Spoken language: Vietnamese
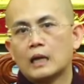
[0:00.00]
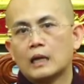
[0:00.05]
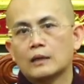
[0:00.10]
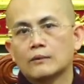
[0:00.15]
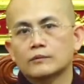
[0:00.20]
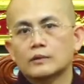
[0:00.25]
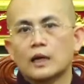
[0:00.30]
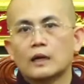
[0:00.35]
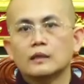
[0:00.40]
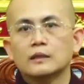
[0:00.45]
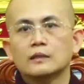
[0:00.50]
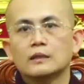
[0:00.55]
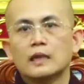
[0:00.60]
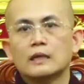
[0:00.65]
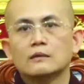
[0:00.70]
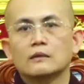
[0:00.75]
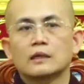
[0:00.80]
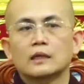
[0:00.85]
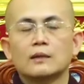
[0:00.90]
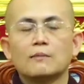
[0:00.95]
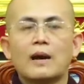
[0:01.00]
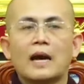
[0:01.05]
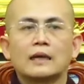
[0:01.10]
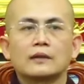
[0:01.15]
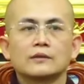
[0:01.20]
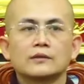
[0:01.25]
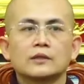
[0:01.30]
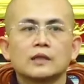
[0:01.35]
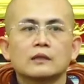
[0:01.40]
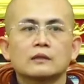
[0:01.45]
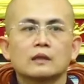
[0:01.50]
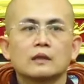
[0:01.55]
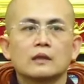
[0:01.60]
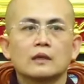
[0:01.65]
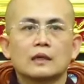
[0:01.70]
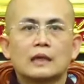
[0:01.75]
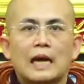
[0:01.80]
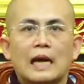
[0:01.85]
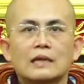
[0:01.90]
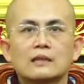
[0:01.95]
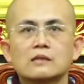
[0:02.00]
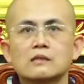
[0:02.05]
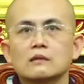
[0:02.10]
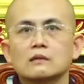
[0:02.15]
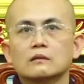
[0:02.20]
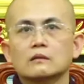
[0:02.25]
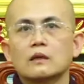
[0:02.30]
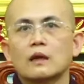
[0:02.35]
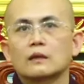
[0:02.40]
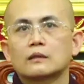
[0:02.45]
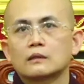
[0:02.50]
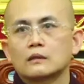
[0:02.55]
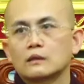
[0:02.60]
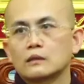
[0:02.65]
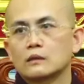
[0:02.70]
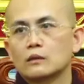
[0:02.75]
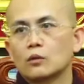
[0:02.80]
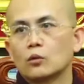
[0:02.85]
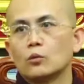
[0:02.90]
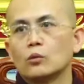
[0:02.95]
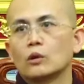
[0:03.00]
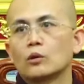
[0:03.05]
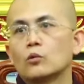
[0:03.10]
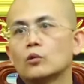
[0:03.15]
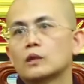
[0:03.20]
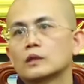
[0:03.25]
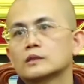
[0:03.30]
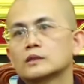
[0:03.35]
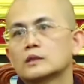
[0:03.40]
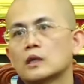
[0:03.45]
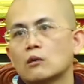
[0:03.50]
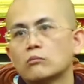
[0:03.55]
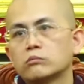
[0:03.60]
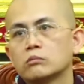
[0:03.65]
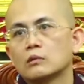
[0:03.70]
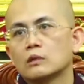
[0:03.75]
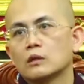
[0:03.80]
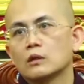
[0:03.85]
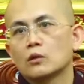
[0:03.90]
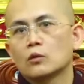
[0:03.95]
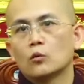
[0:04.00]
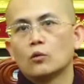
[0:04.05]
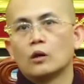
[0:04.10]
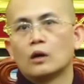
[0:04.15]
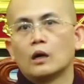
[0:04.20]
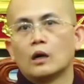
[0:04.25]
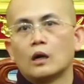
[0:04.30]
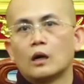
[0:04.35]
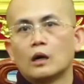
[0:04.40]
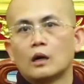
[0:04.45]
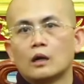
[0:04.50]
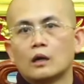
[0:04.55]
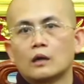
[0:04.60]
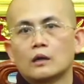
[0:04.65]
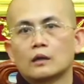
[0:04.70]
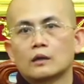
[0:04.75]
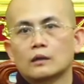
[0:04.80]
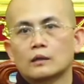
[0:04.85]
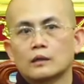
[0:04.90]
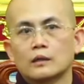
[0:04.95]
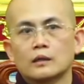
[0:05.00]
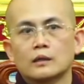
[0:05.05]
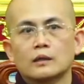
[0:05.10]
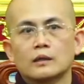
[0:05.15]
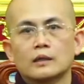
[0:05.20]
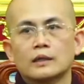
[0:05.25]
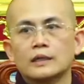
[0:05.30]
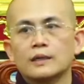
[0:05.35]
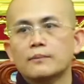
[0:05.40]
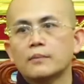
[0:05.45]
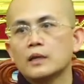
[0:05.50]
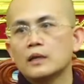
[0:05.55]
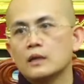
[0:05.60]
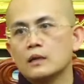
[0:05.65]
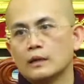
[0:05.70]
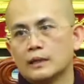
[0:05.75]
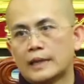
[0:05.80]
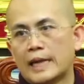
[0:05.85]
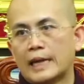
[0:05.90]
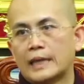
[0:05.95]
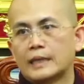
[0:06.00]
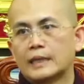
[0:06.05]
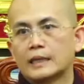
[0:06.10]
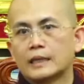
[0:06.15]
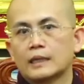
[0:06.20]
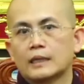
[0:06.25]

thấy ra được cái bản chất cái sự thật của cuộc sống của cái kiếp người này